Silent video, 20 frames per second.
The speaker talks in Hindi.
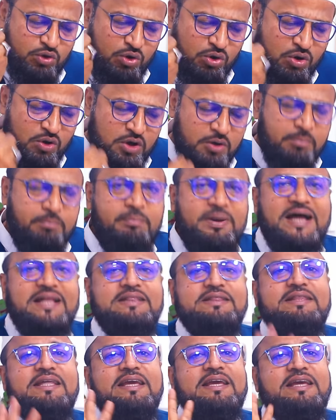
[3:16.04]
को
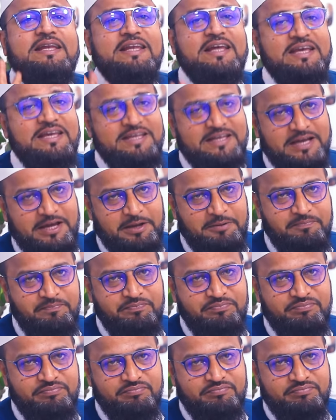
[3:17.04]
मानती ही नहीं है
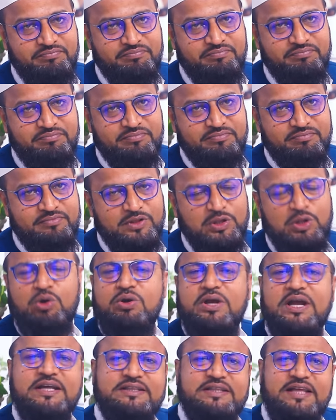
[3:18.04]

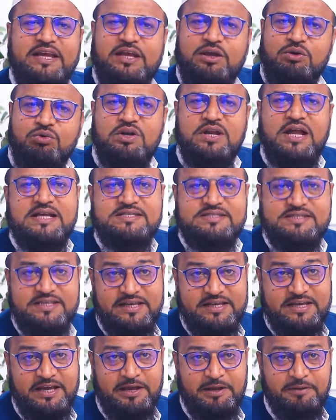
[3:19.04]
लोग कहते हैं कि वो
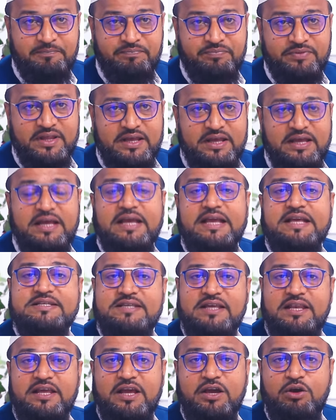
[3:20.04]
नास्तिक है
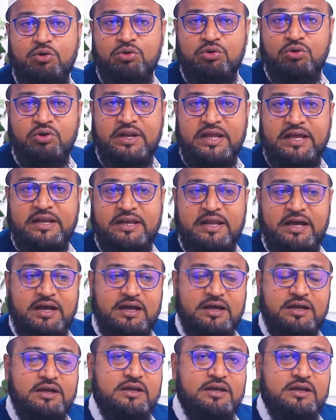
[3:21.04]
इसीलिए उन्होंने ना